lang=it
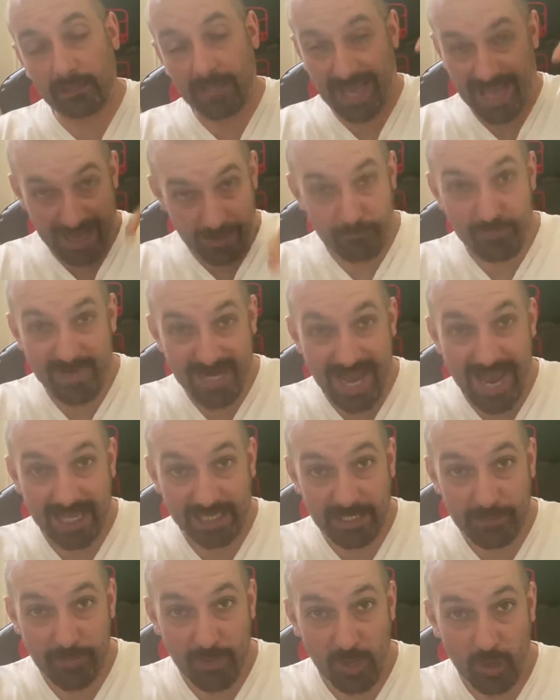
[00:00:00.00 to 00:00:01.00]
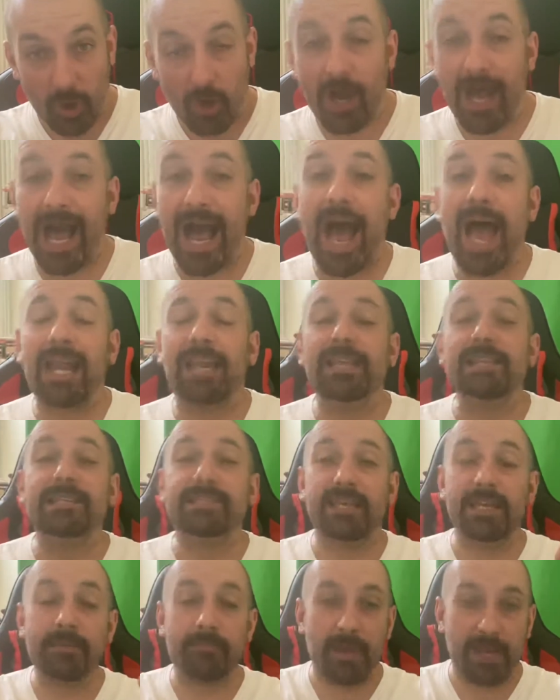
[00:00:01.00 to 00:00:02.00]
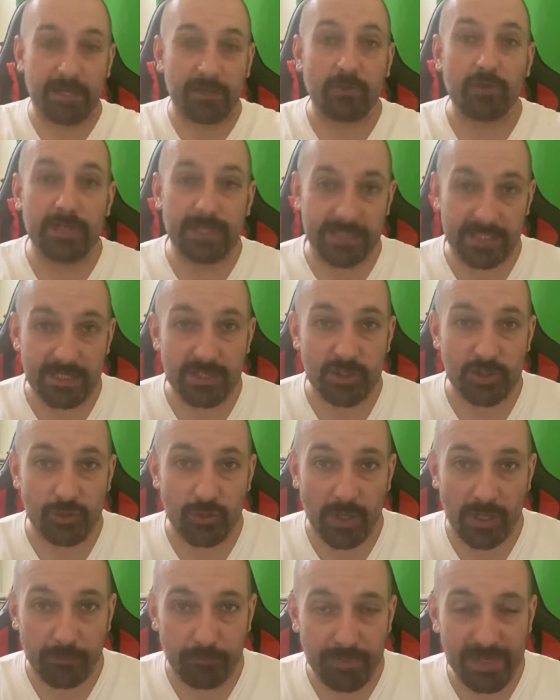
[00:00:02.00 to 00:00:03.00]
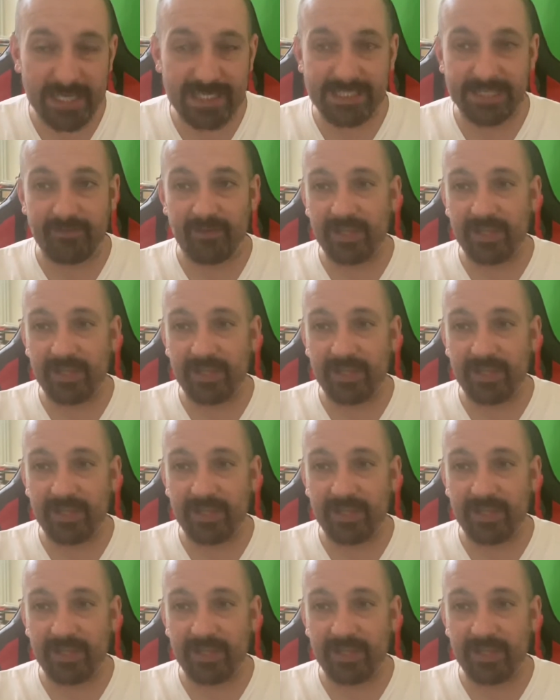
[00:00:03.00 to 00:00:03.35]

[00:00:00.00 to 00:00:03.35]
abbinate però all'inserimento di 6 centrocampisti,